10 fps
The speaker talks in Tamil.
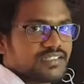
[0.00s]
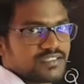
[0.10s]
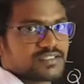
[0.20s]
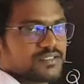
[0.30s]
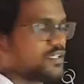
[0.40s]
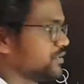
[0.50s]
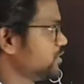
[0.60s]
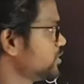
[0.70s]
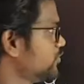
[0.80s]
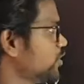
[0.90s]
இருக்குது
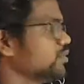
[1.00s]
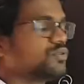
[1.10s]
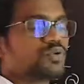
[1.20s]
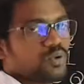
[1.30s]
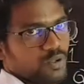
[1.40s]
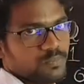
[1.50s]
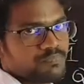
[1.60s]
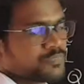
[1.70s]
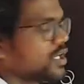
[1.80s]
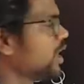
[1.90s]
அதாவது இவ்வளோ கூலும்
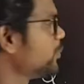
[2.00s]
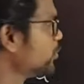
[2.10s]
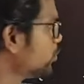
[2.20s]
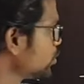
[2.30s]
அப்போ